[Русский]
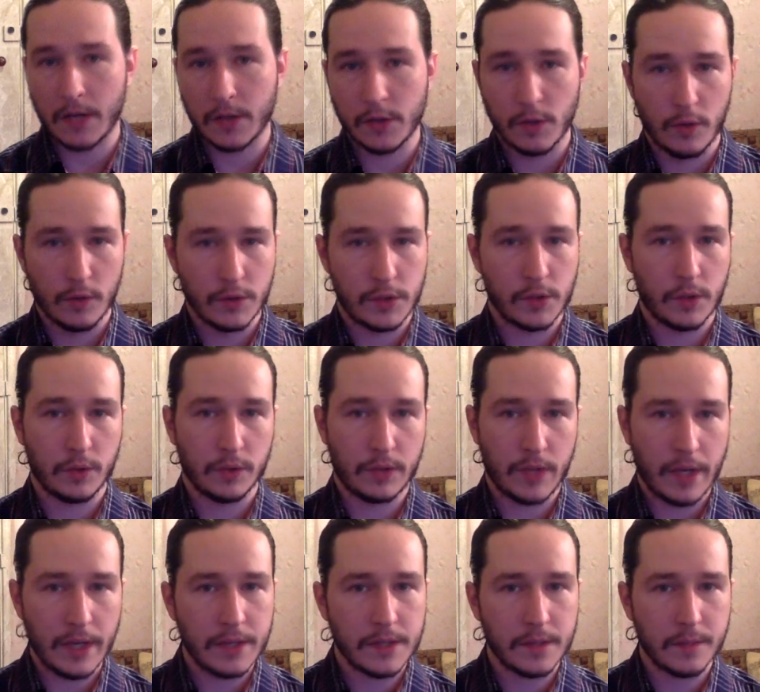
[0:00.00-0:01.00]
Souls
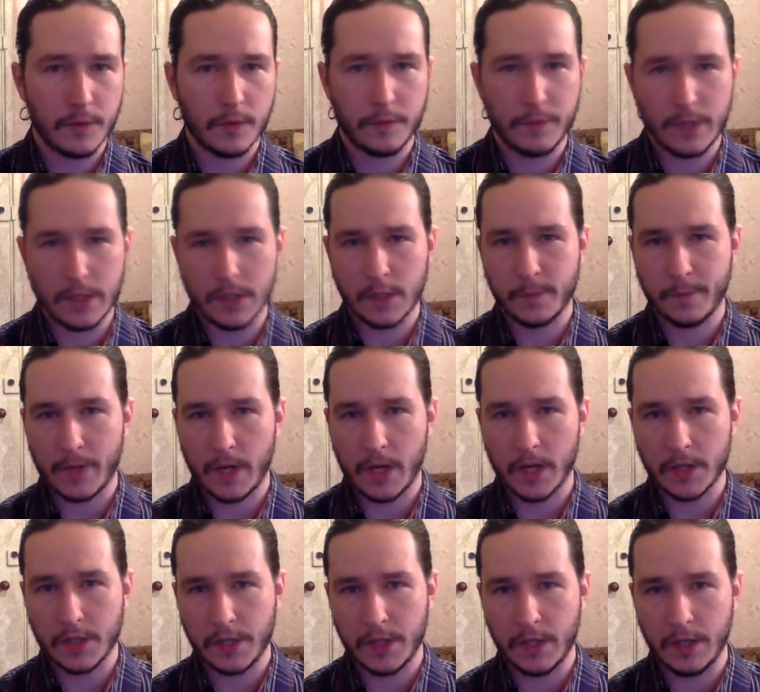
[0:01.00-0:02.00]
3 вместе с
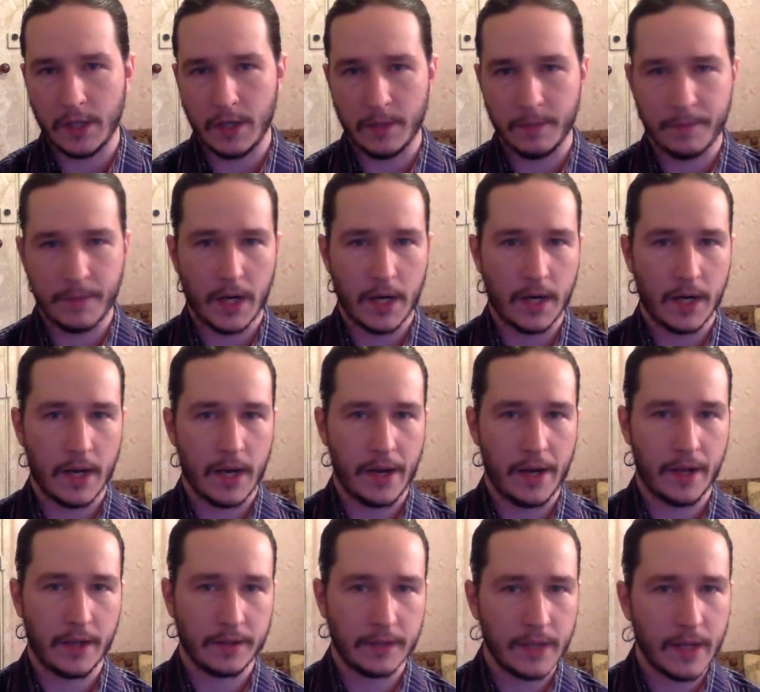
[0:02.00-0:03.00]
прохождением Праха
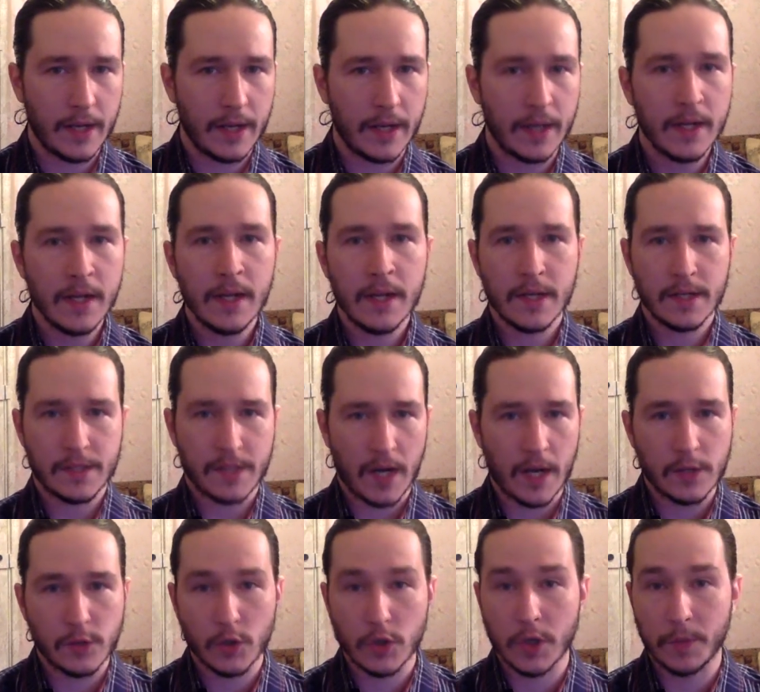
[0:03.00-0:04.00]
Арианделя
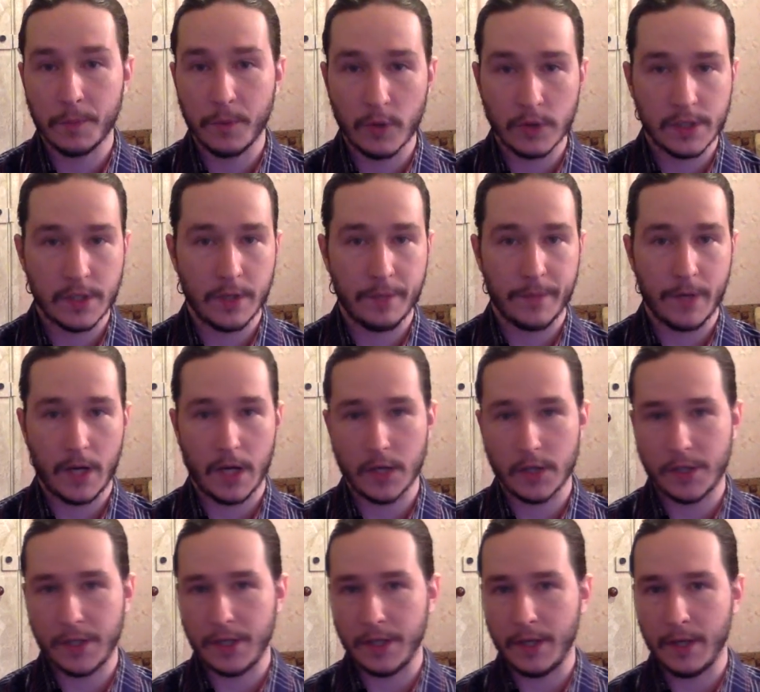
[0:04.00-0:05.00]
сразу же после
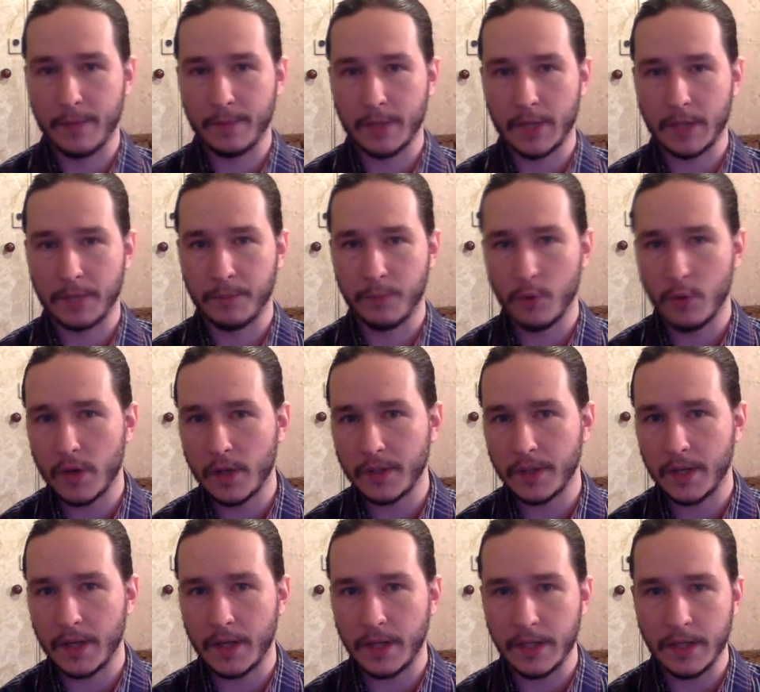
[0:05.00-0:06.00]
прохождения
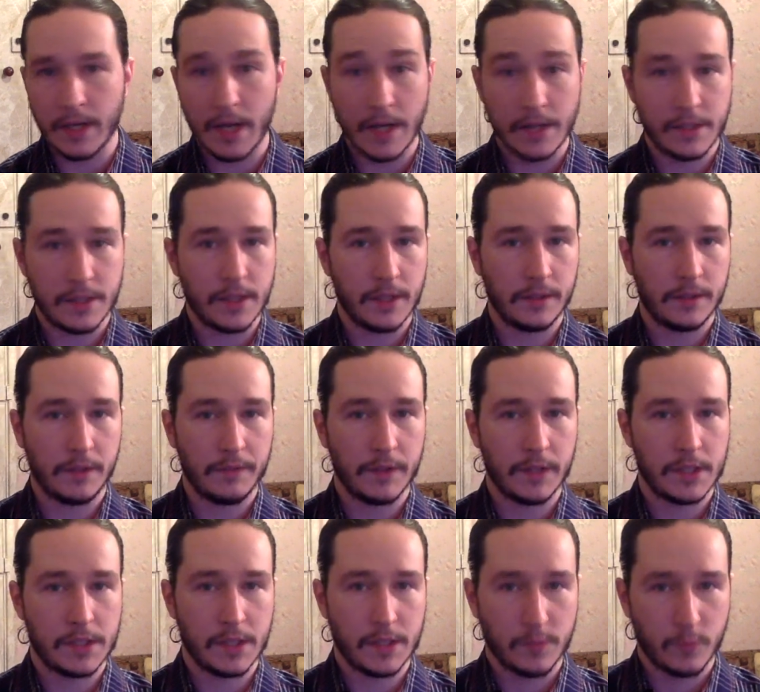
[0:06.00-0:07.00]
Bloodborne и Resident
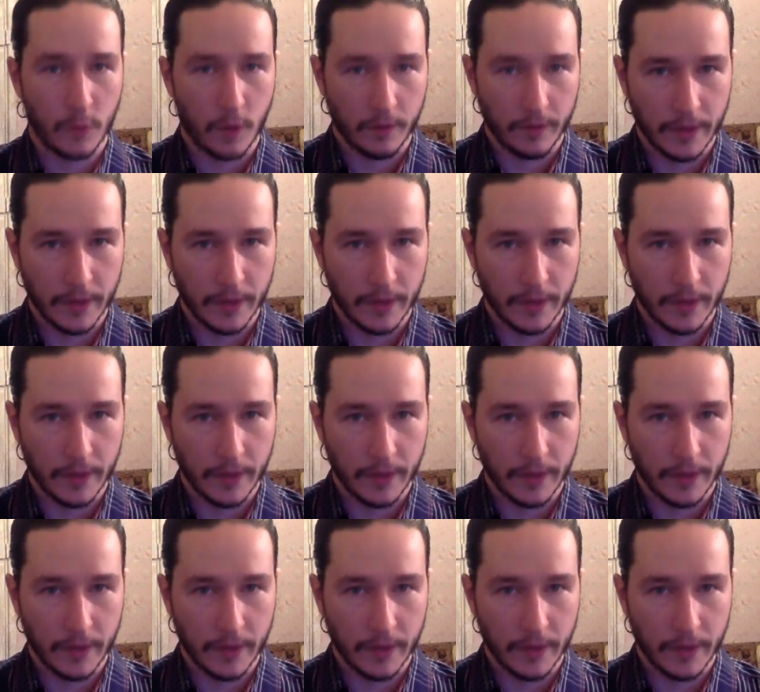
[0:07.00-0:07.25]
Evil 7.